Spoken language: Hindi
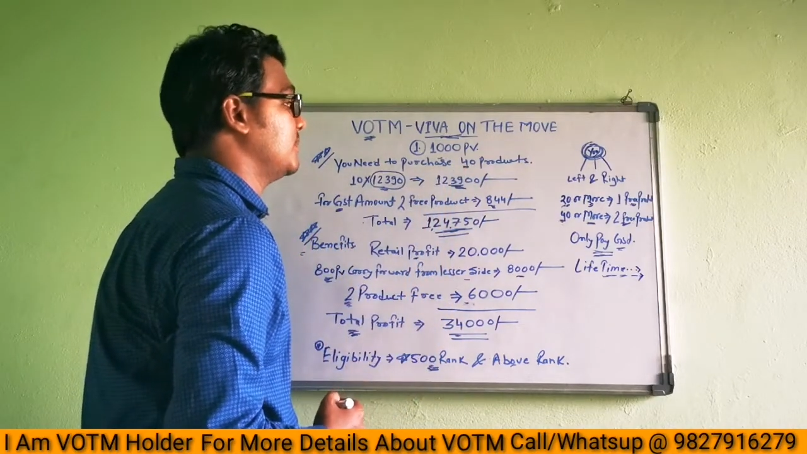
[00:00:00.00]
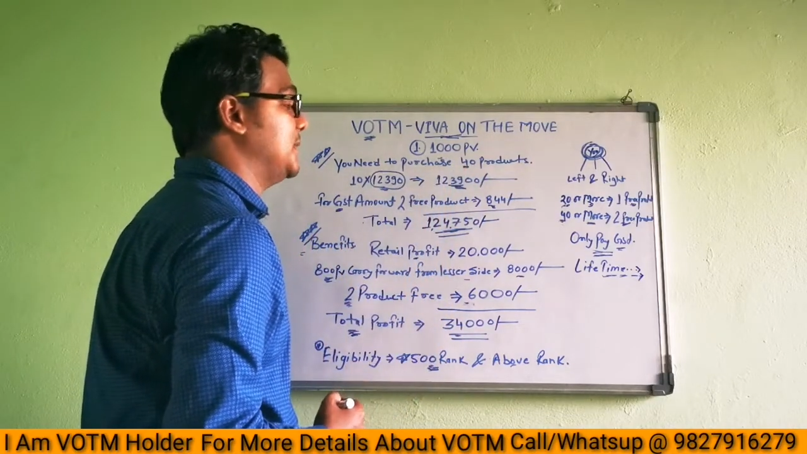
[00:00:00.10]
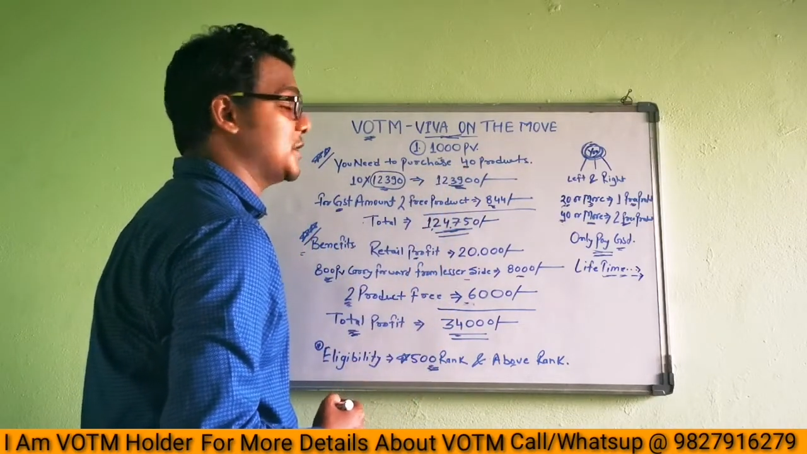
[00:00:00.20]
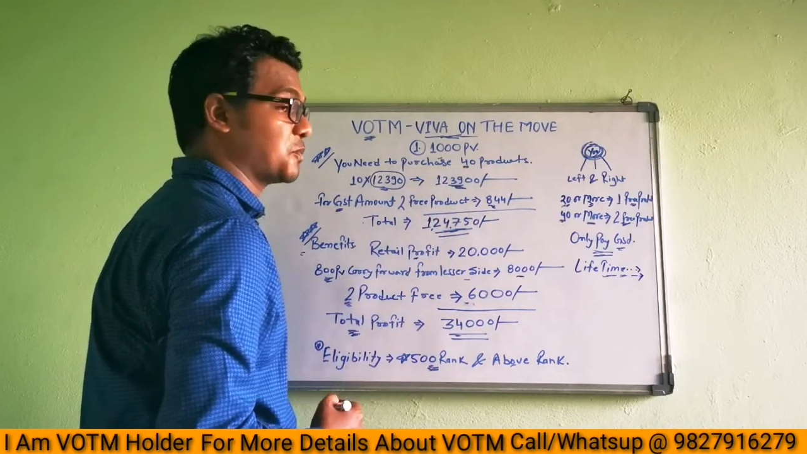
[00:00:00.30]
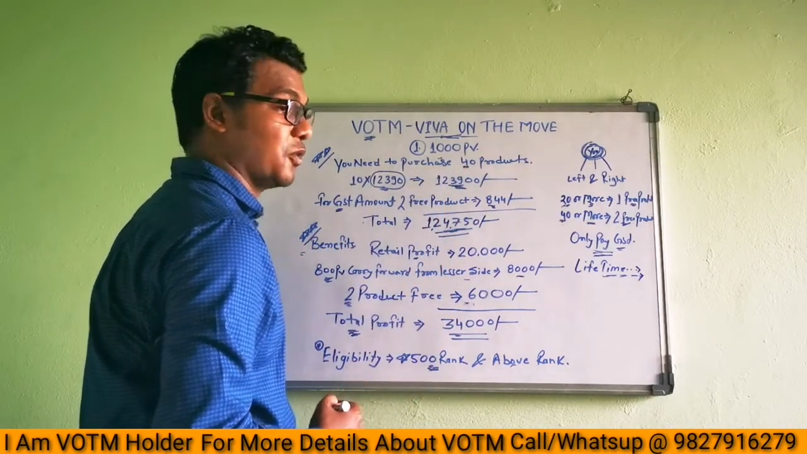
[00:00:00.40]

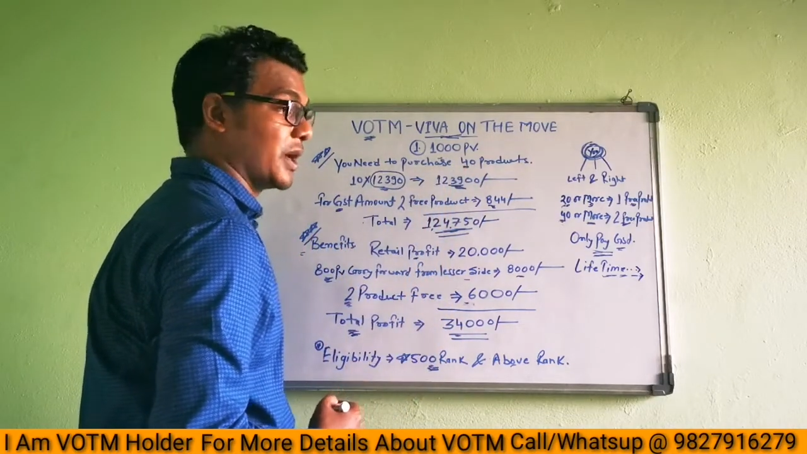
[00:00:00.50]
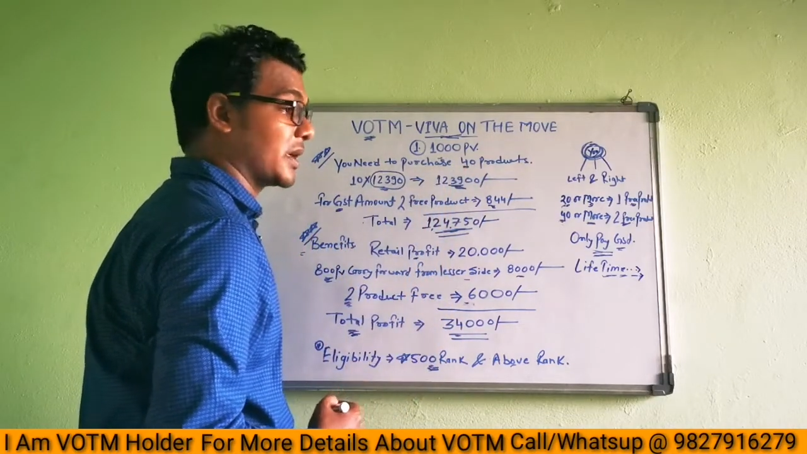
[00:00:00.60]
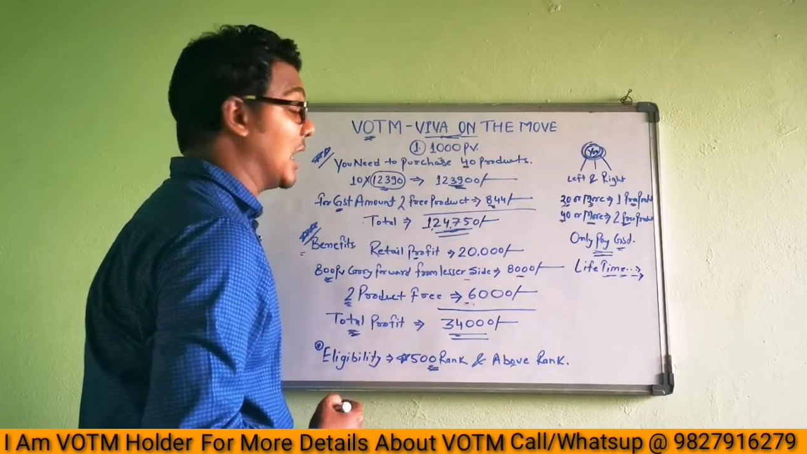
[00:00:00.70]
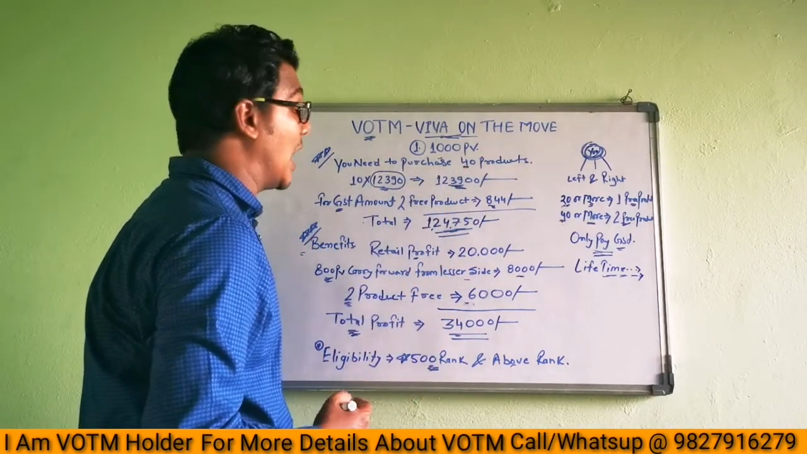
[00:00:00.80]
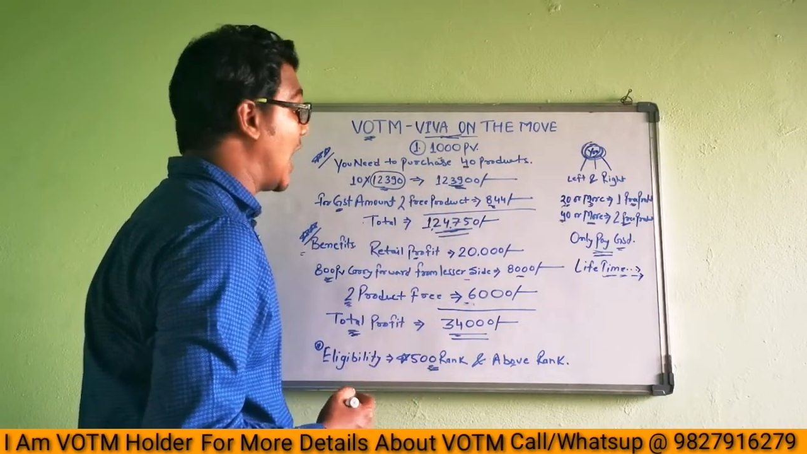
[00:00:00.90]
20
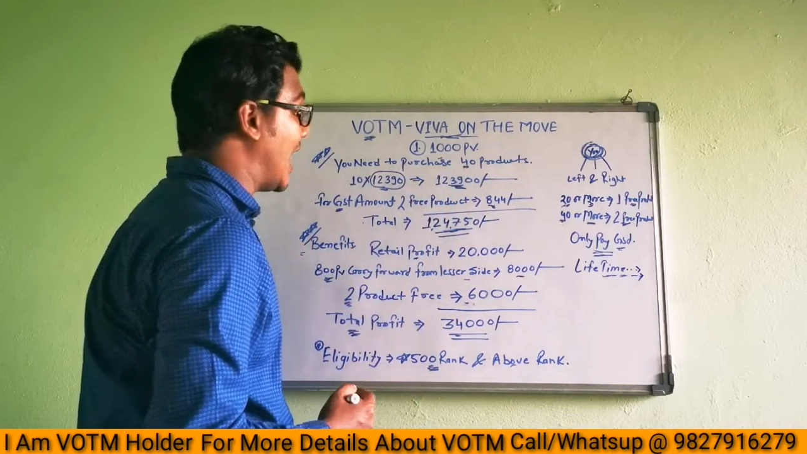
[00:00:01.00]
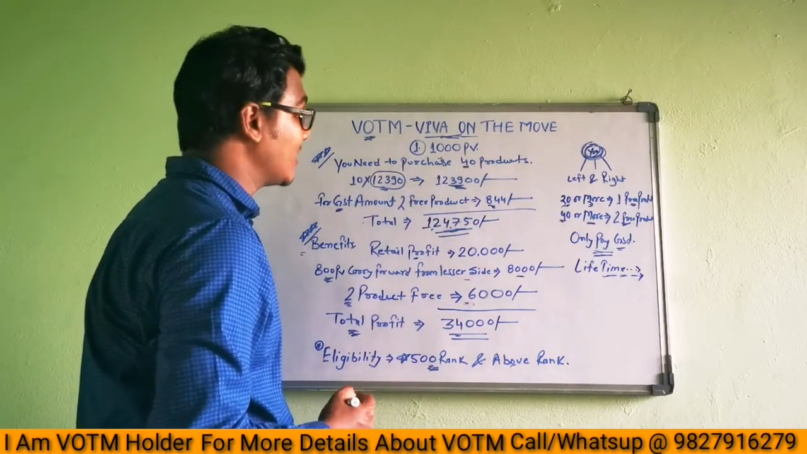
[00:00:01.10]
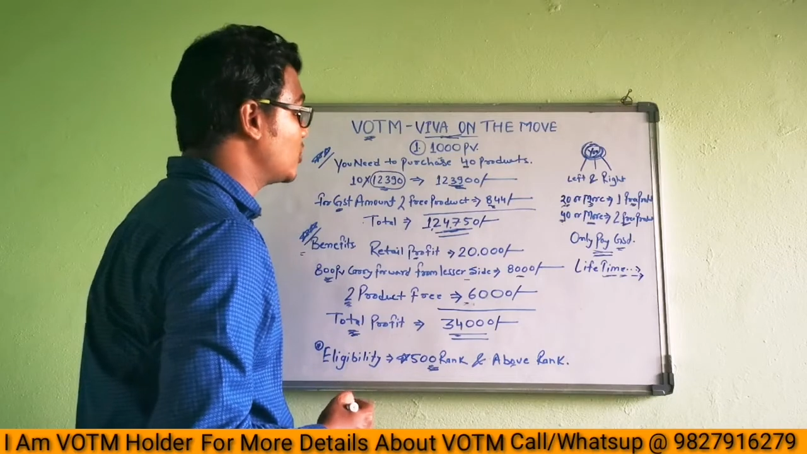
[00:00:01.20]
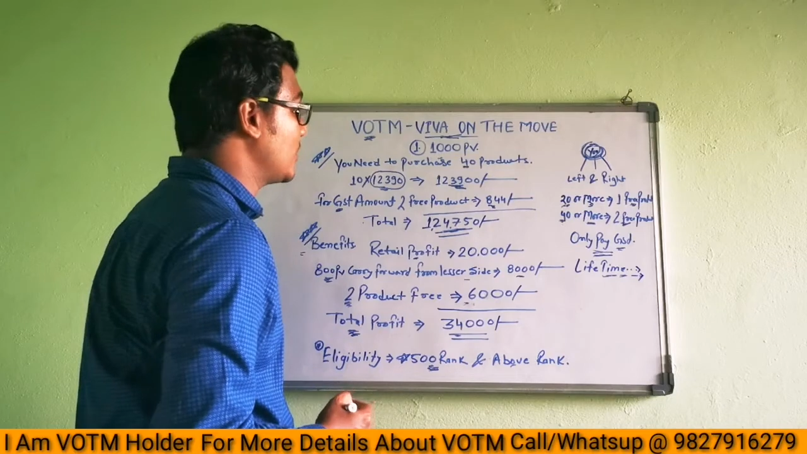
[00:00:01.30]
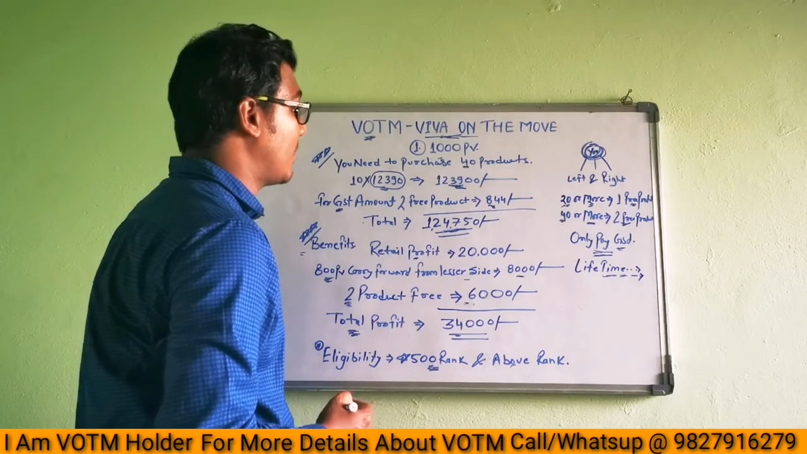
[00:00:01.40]
प्रोडक्ट
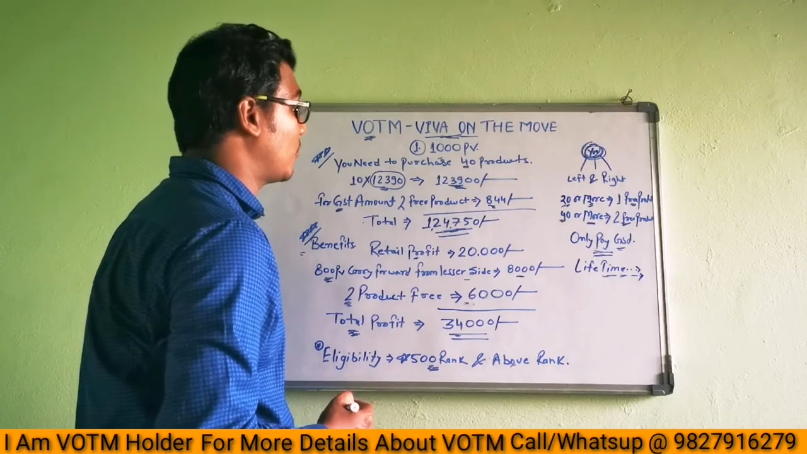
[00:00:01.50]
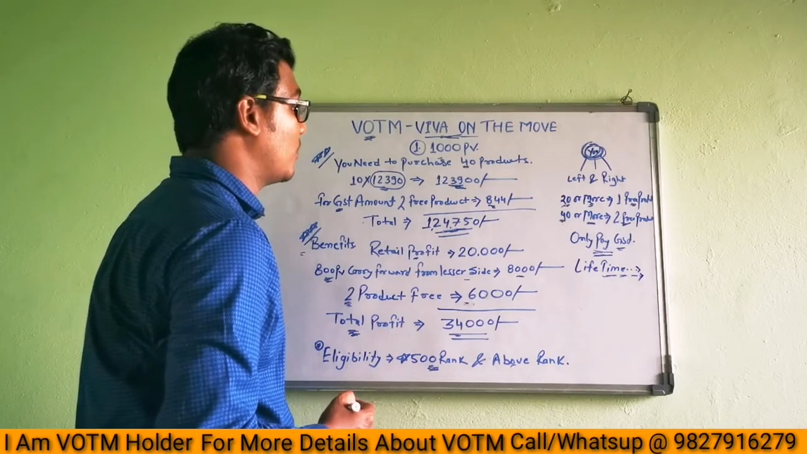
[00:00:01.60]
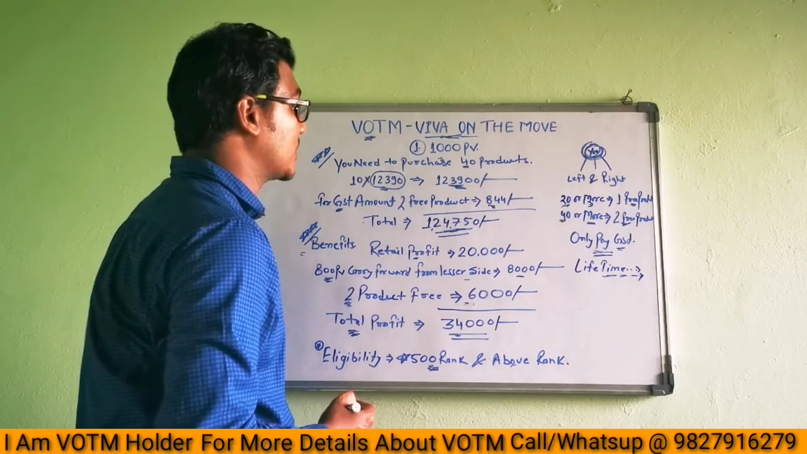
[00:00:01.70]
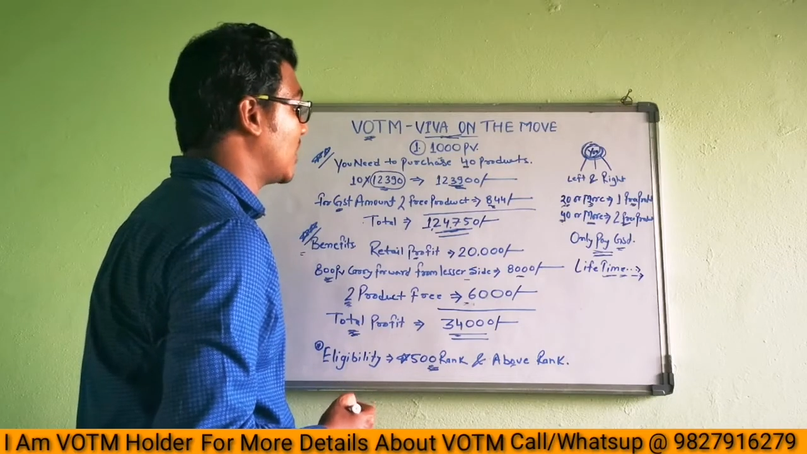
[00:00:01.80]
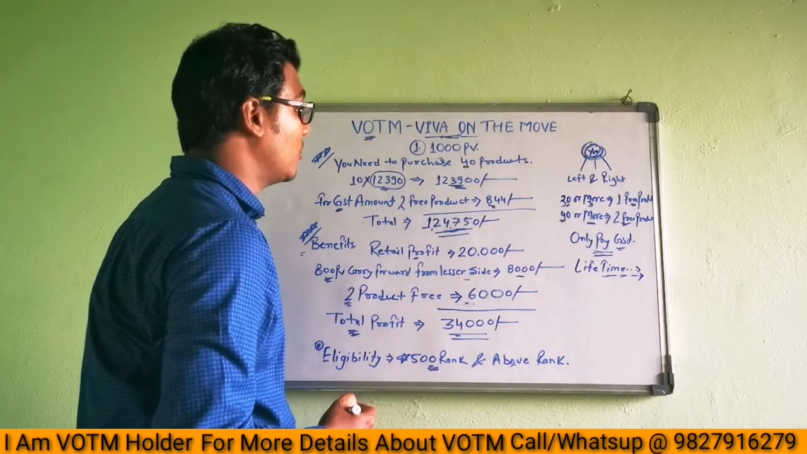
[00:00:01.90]
आज जो मैं आपको
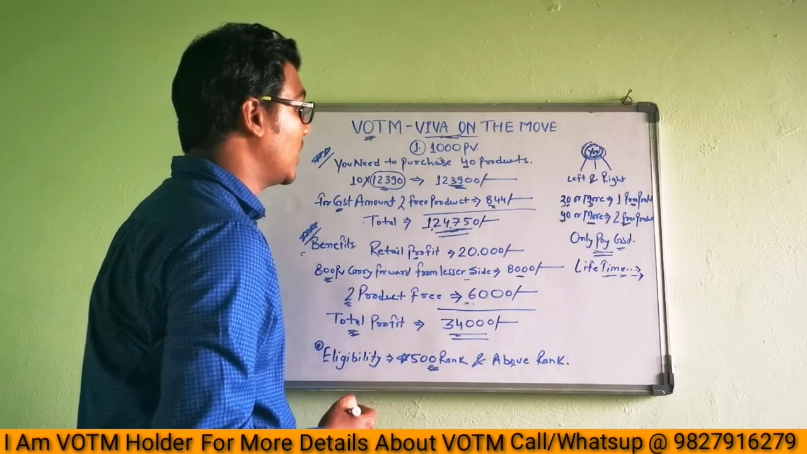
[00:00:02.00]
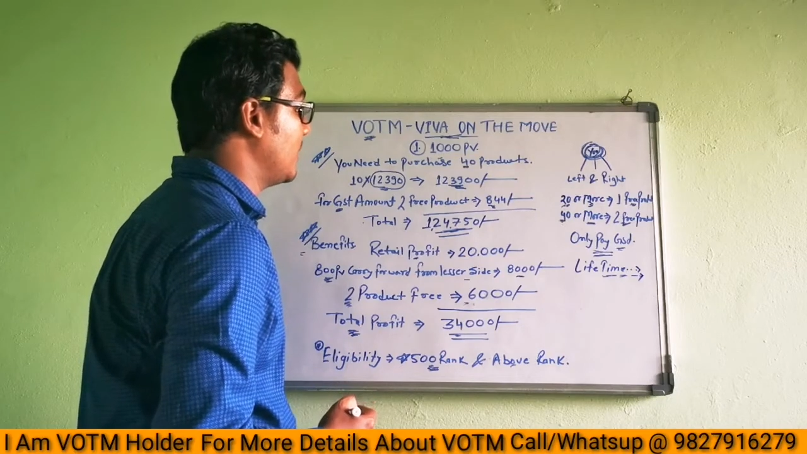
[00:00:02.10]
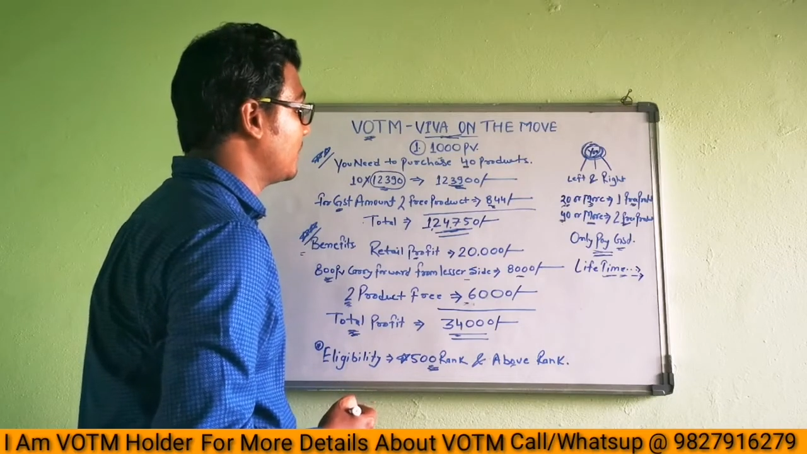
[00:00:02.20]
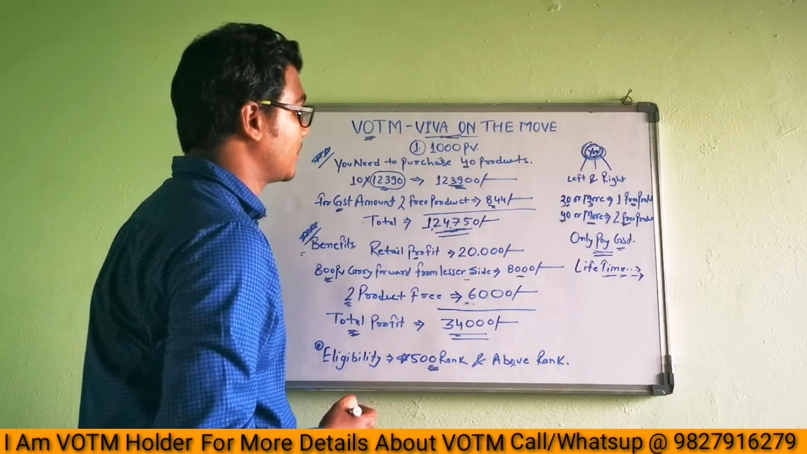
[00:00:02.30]
बताऊंगा